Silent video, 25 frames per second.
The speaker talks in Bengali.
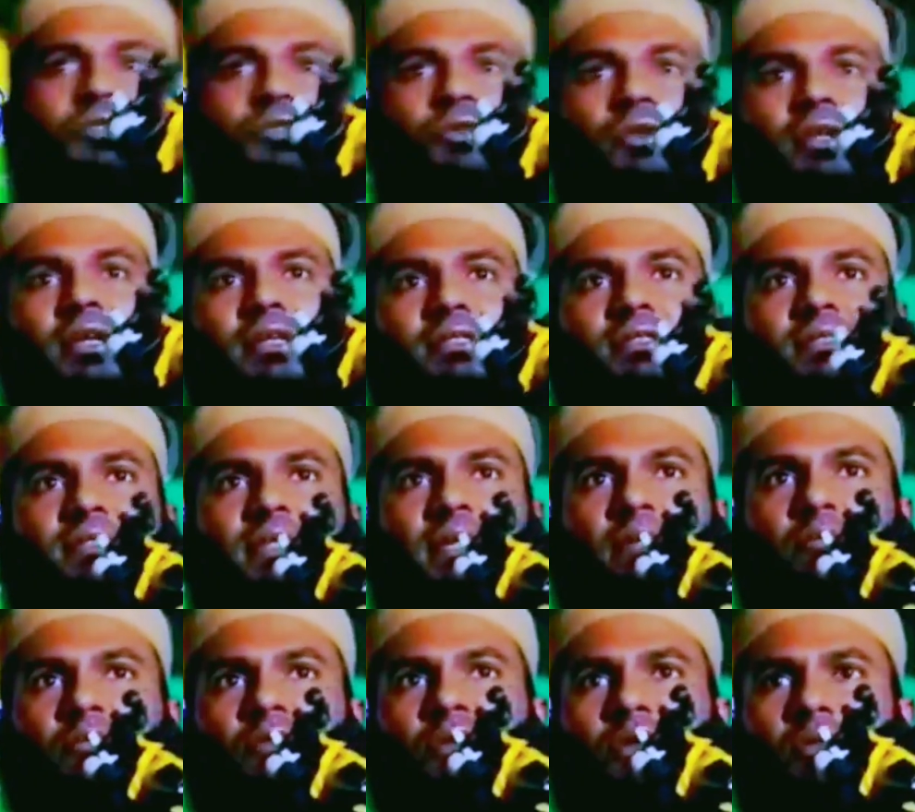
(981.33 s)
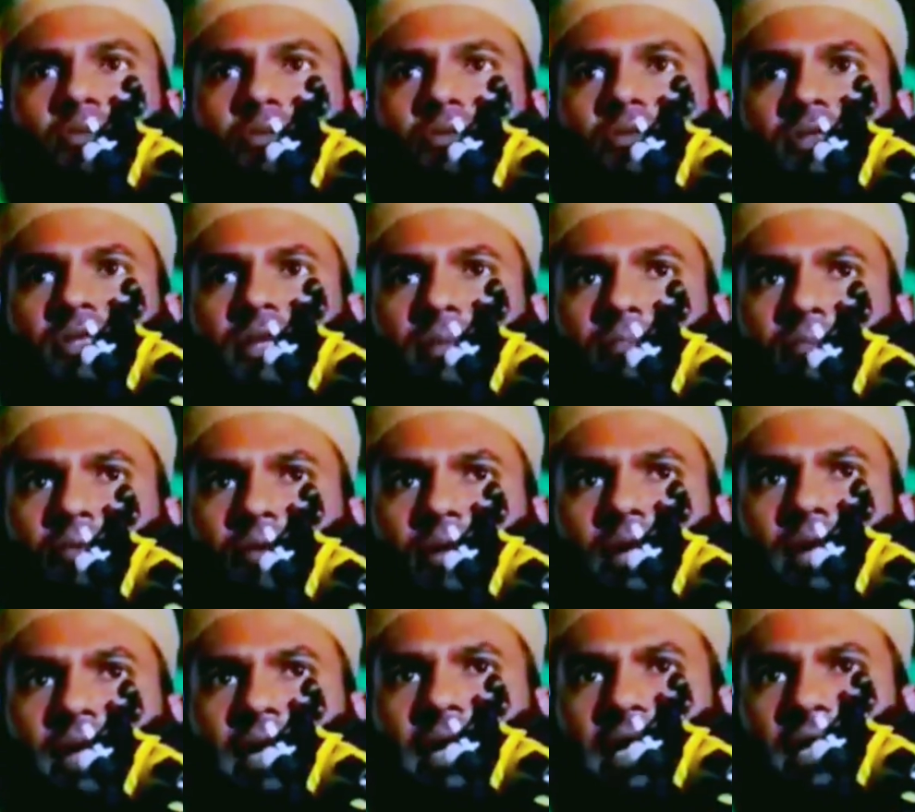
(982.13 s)
চলে আসছে এমন অবস্থা
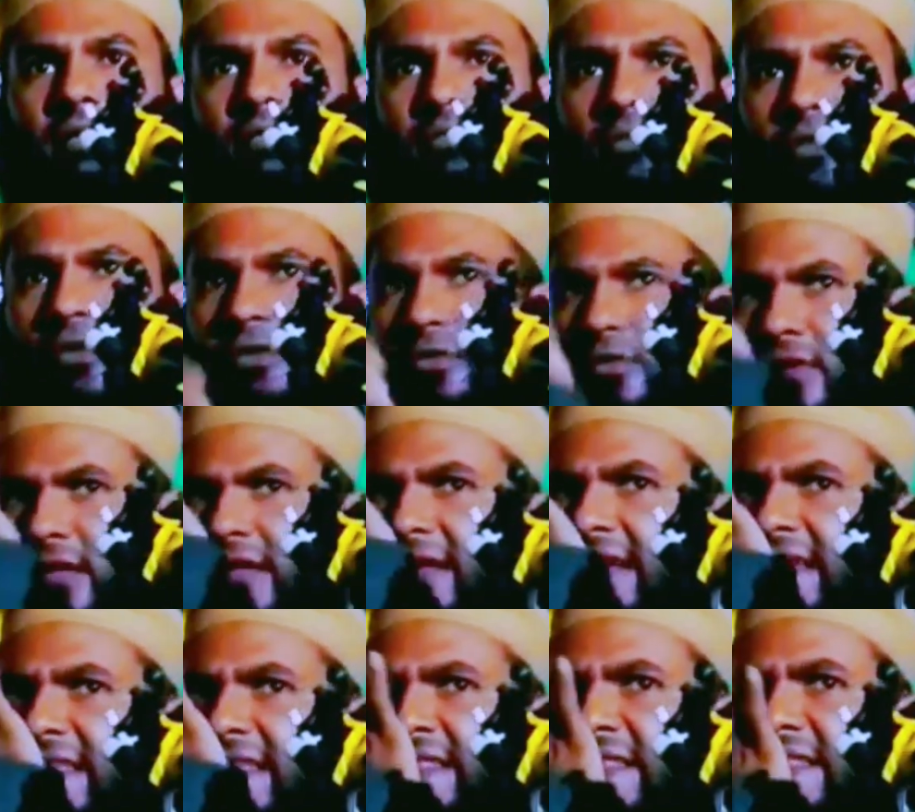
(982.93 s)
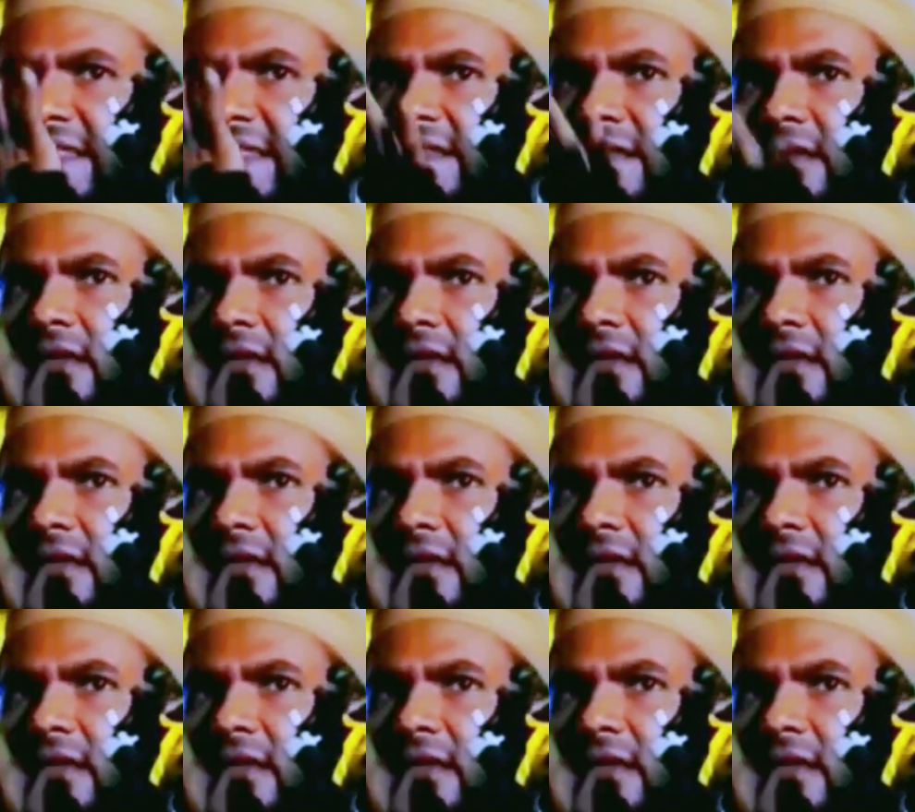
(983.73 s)
পোকা গালের ভিতরে ঢুকে যাচ্ছে